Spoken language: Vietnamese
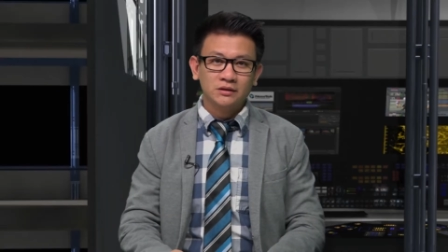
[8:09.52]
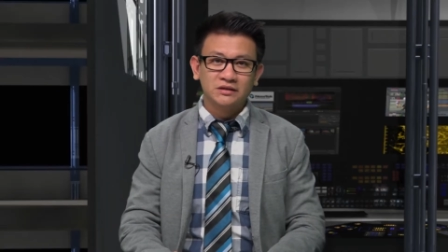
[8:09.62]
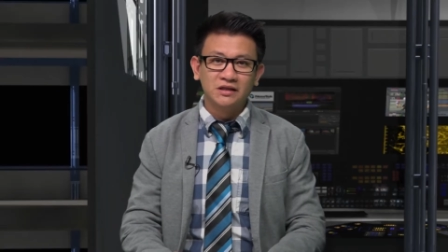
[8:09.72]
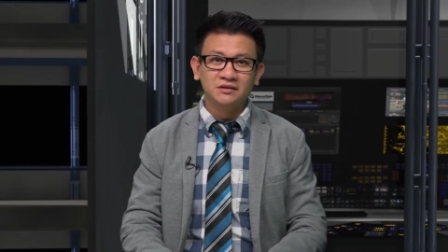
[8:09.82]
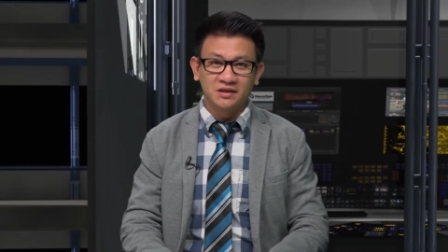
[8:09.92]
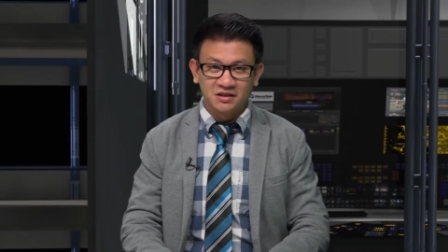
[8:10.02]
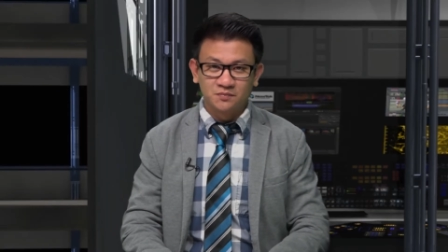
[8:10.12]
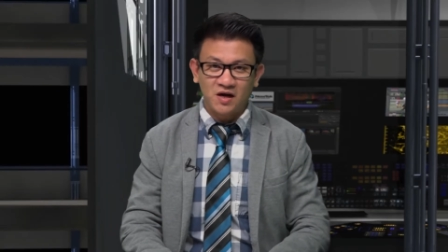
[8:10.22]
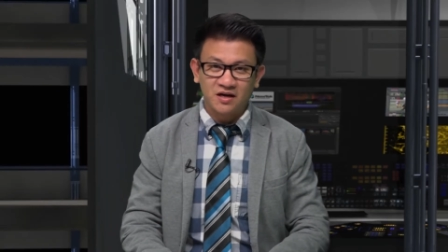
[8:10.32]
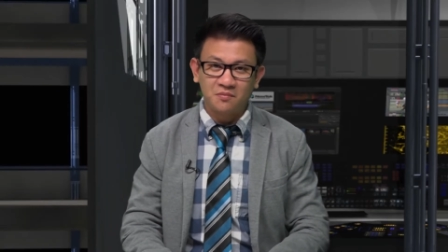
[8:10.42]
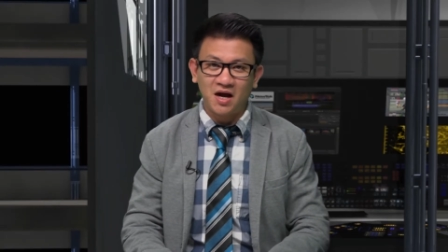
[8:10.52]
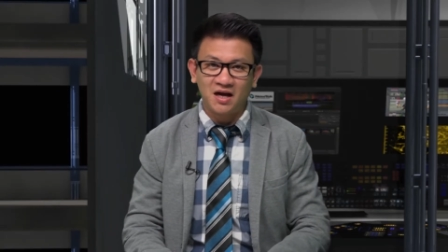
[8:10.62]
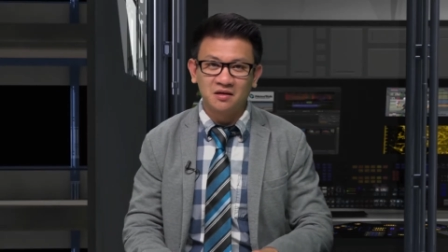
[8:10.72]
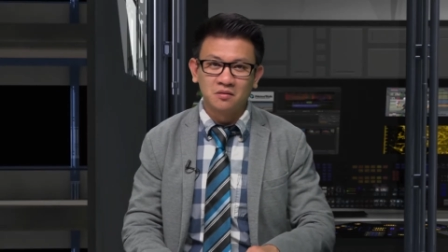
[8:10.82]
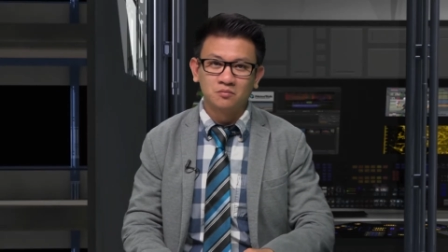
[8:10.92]
Tin từ
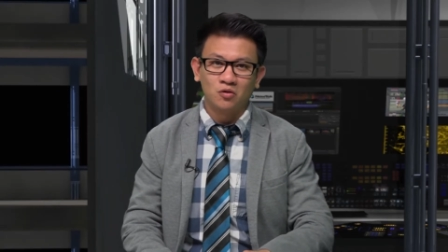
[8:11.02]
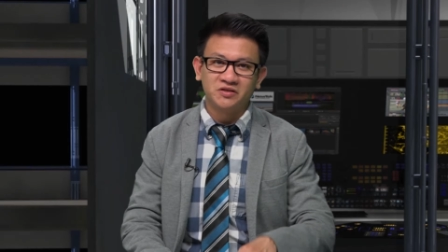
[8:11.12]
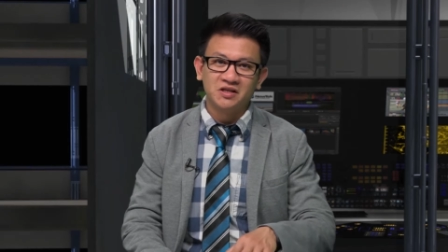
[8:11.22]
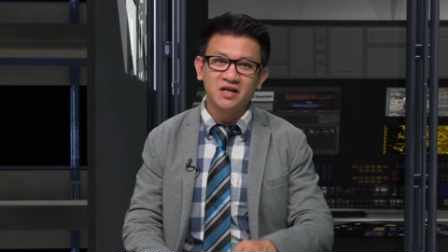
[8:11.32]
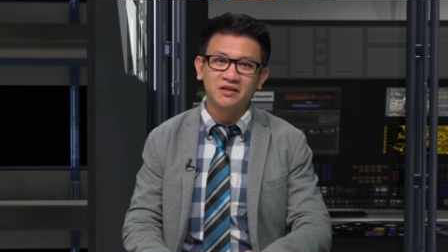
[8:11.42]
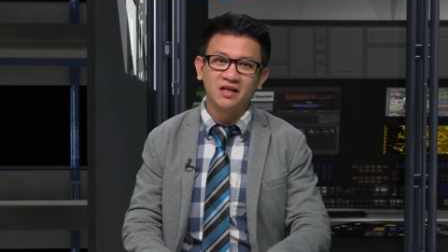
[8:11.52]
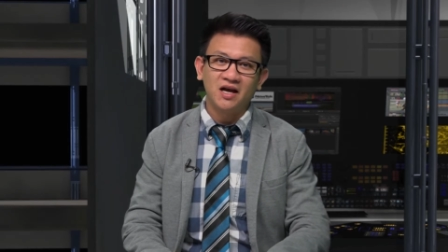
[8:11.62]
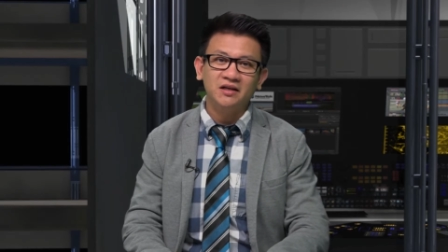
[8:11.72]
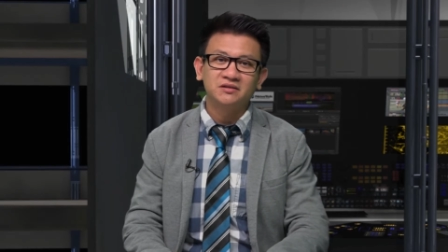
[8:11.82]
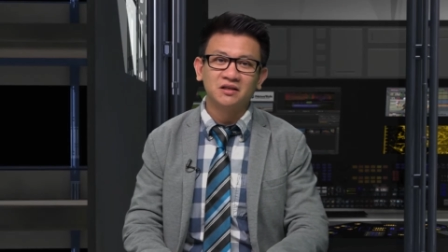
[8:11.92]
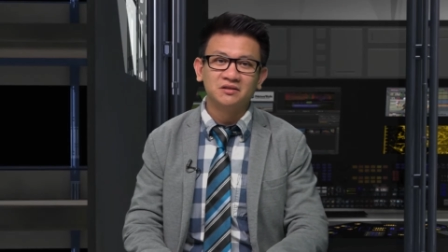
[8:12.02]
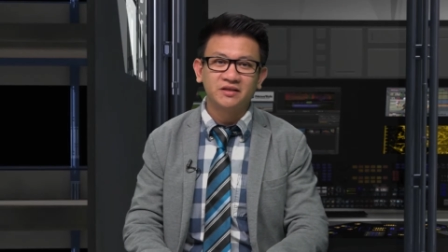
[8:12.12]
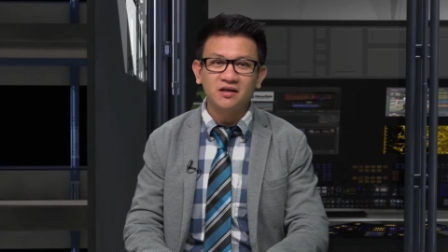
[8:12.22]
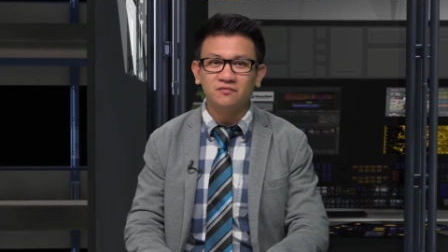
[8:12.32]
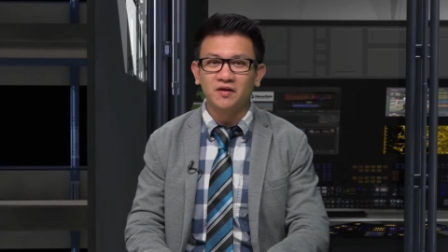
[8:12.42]
Panama, Bộ trưởng Y tế từ
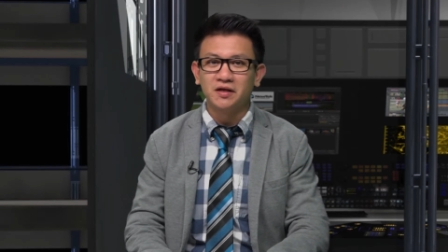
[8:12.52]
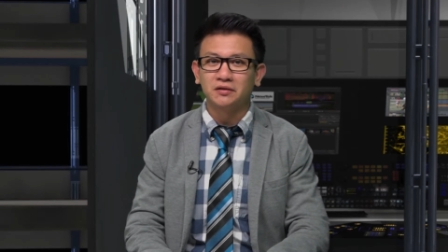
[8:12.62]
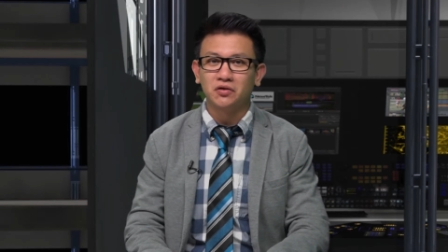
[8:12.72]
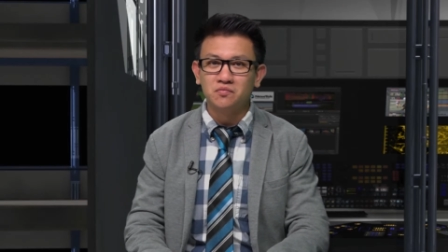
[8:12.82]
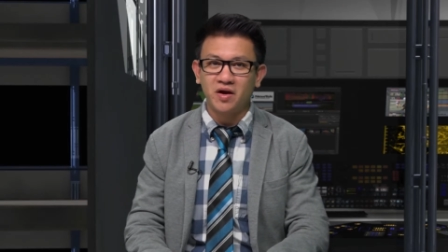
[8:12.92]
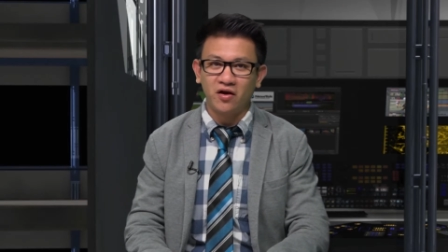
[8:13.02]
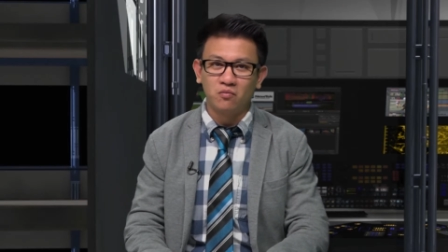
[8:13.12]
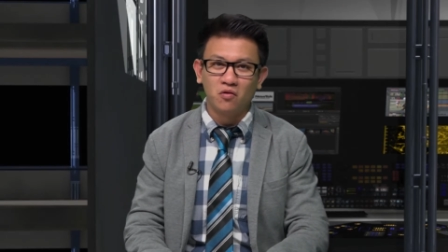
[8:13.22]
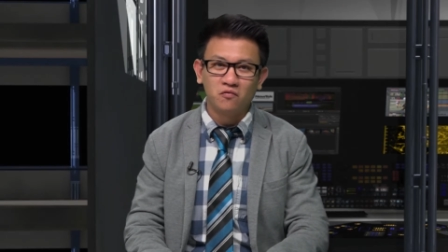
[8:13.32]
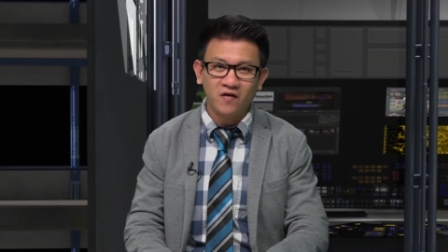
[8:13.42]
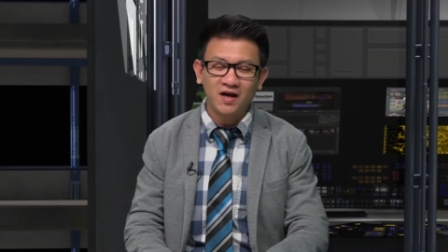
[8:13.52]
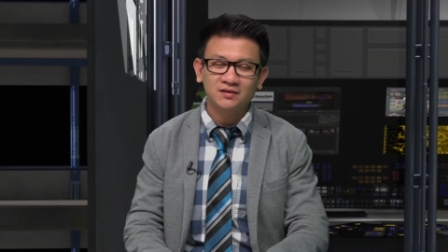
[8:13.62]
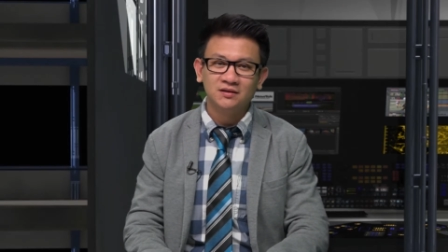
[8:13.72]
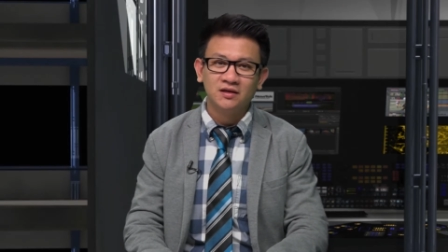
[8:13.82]
chức vì dịch cúm heo bùng phát.